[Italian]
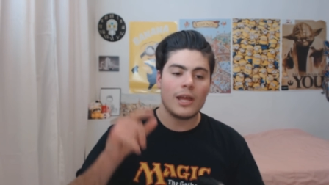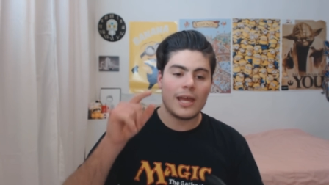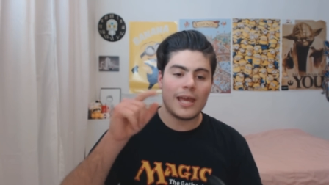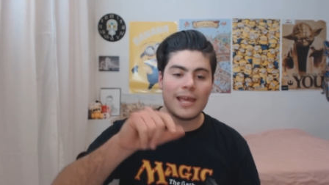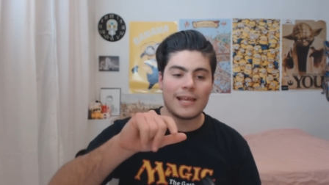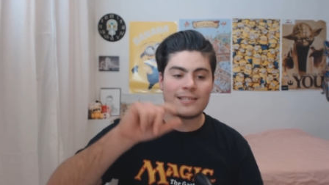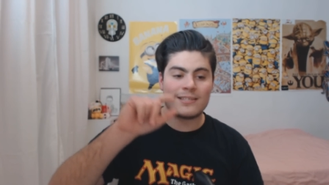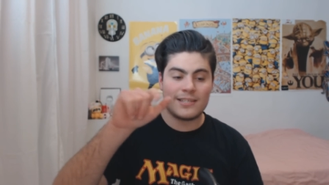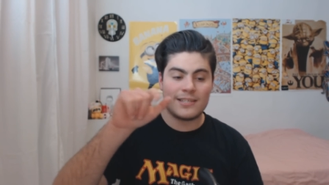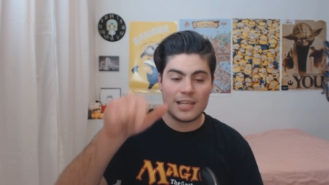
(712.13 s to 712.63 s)

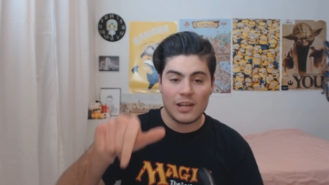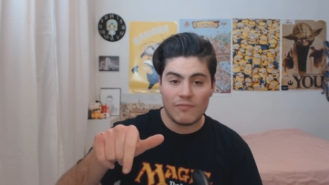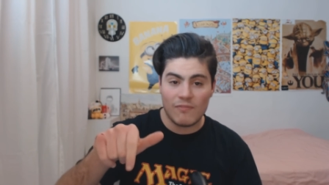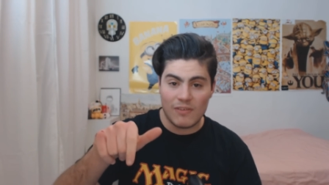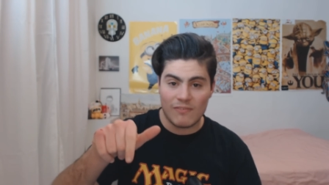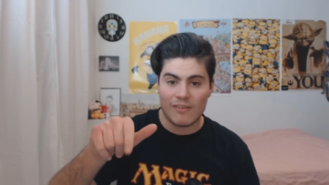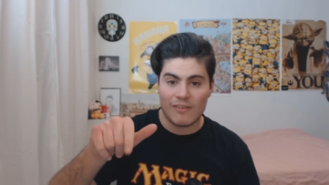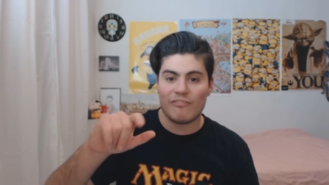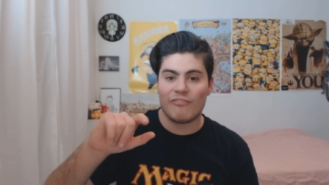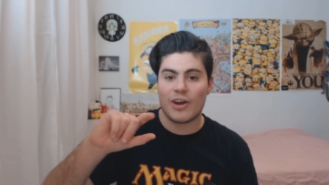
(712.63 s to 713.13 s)
E
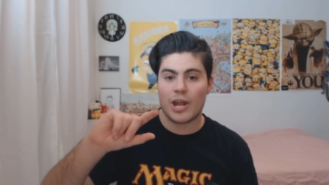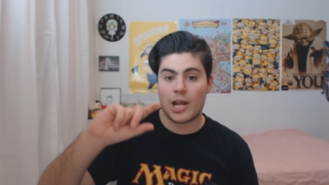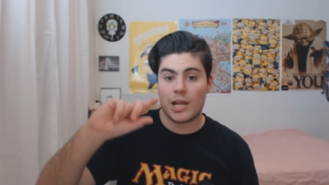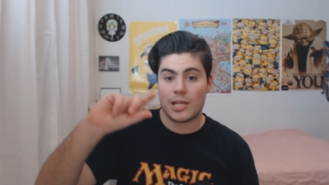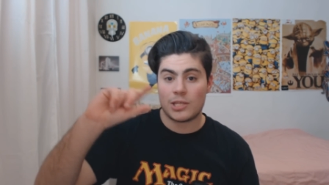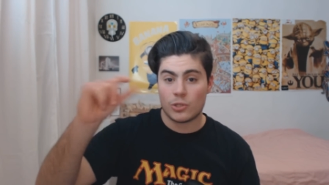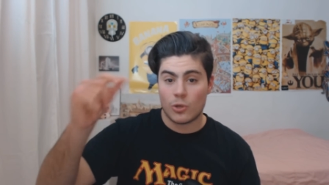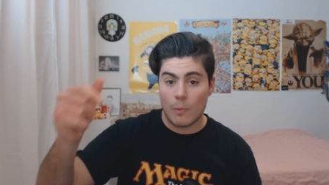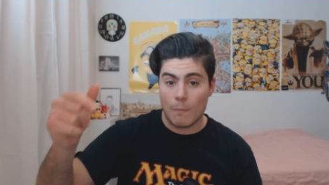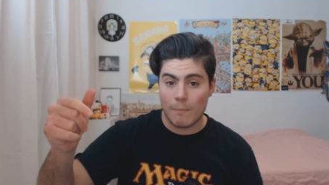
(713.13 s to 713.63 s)
serviva a fare
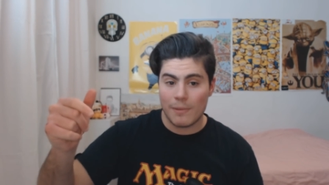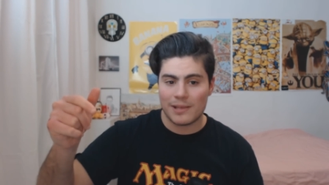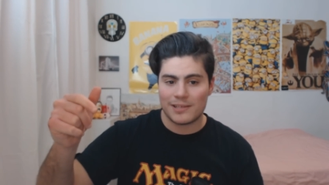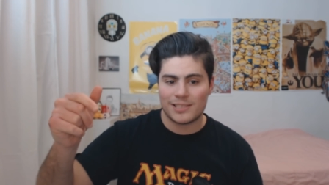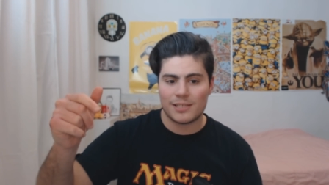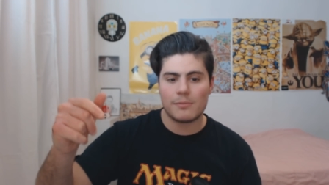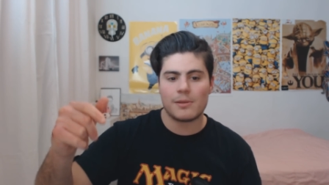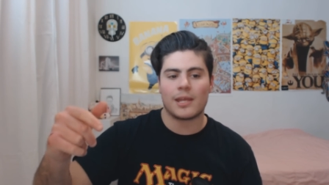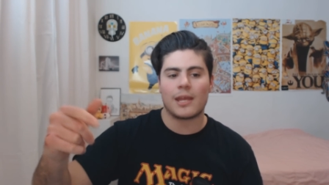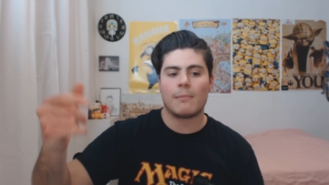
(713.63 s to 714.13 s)
le
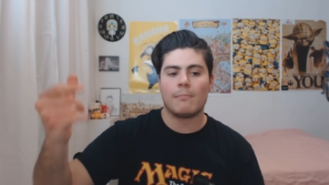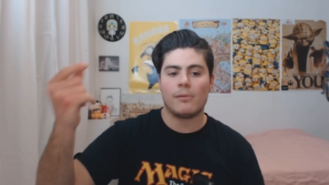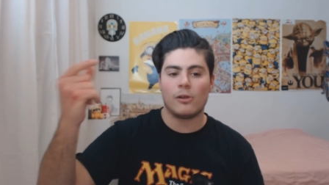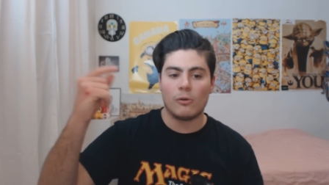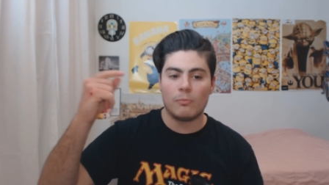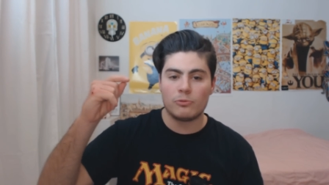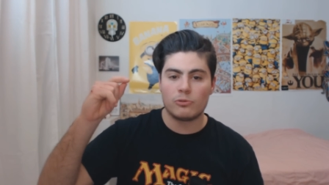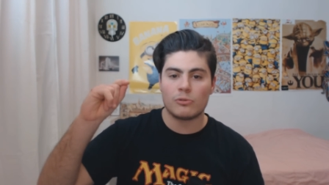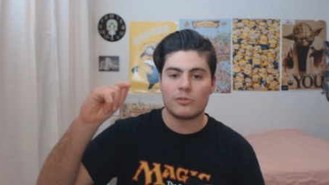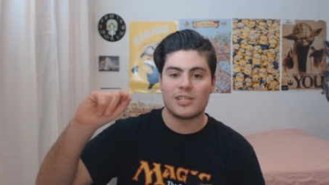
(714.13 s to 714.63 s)
scommesse perché in
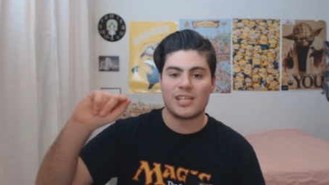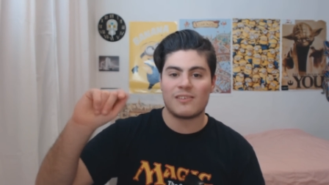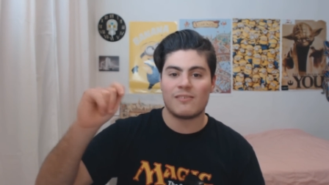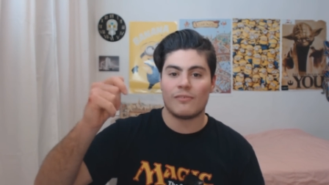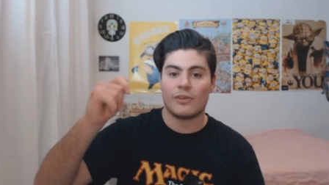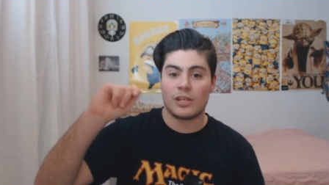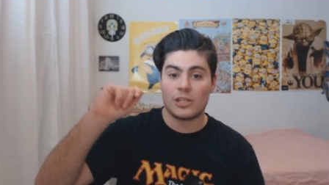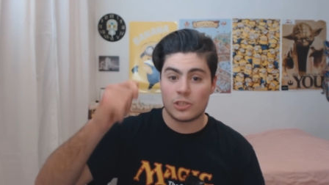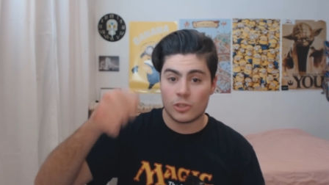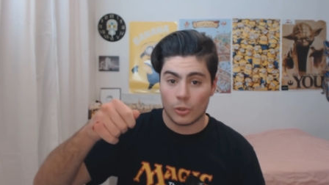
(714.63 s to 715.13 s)
Black Ops 1
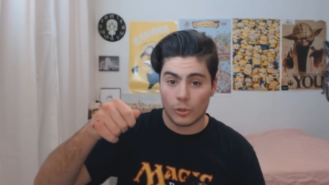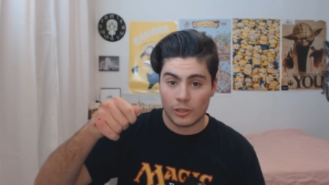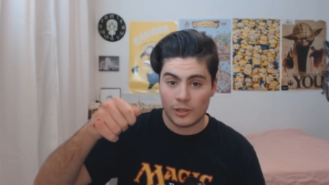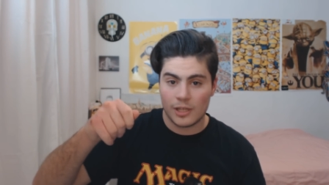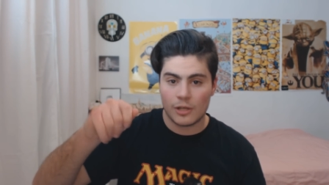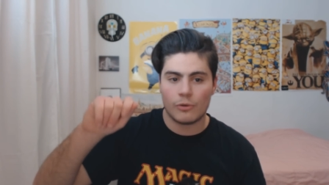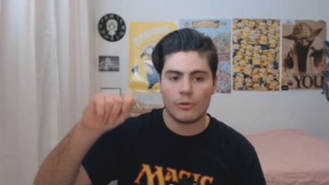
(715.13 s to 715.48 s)
servivano i soldi,